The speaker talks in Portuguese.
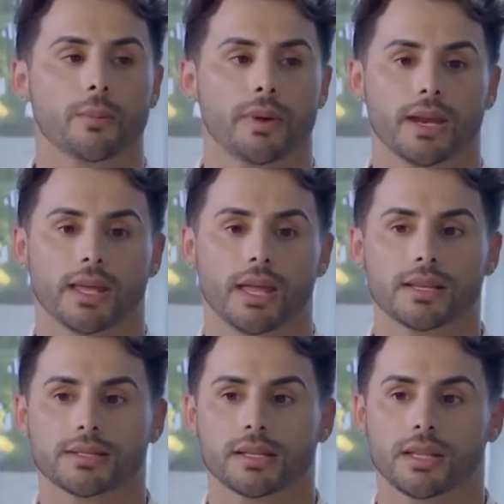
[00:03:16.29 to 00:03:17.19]
para que
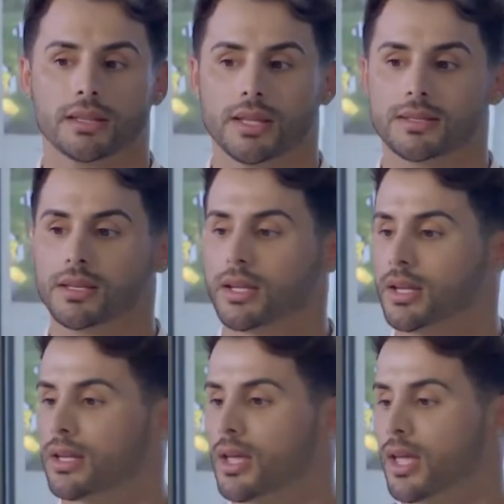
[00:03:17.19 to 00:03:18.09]
eles entendessem
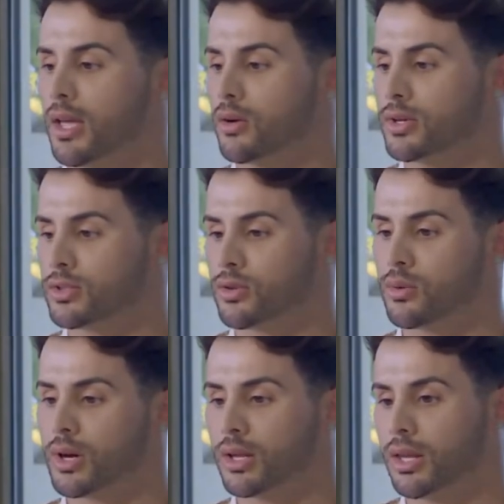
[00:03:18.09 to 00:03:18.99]
que eu
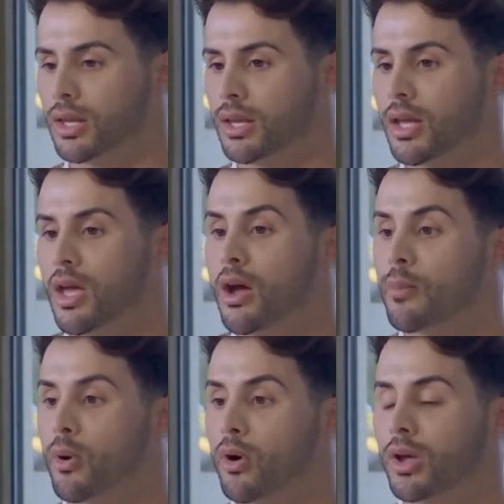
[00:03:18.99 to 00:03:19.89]
estou aqui
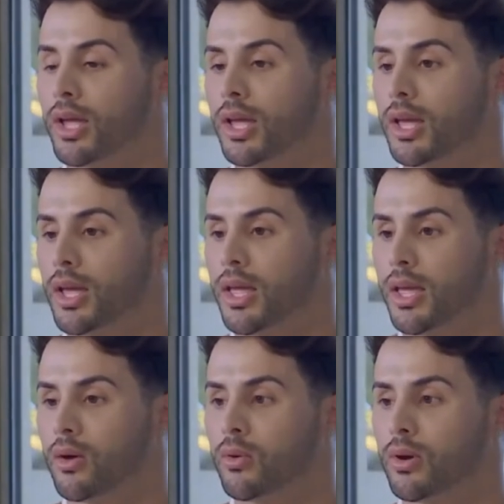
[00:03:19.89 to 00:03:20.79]
porque
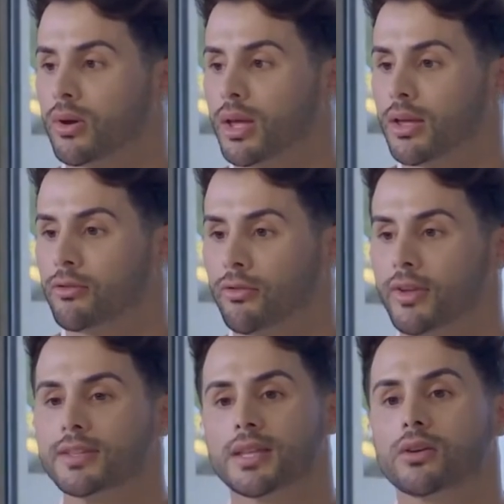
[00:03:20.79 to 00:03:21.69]
eu
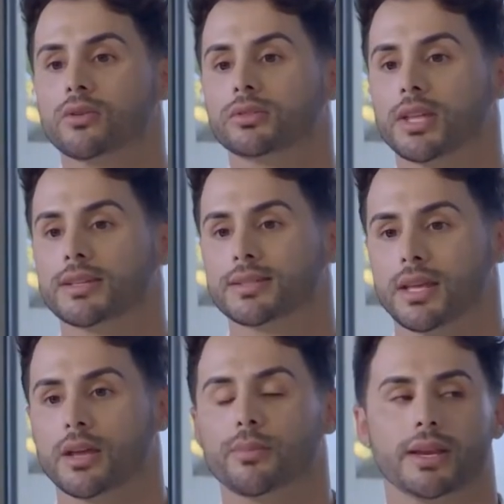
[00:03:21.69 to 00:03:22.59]
fiz
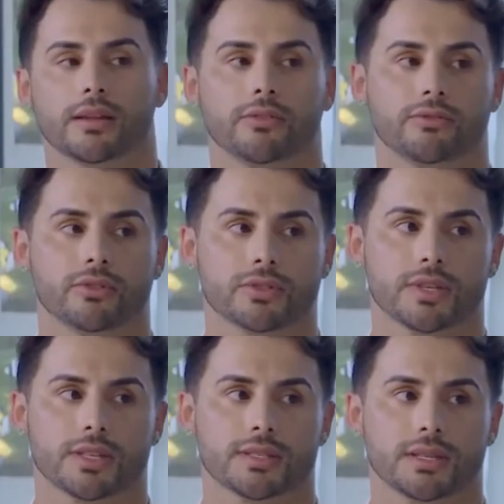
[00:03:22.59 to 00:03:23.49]
acontecer para que
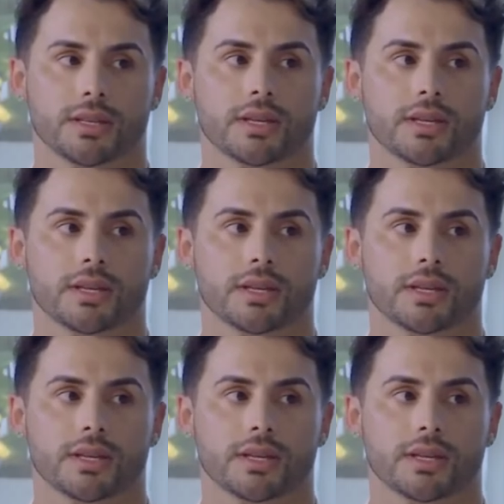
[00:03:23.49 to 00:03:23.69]
fosse assim.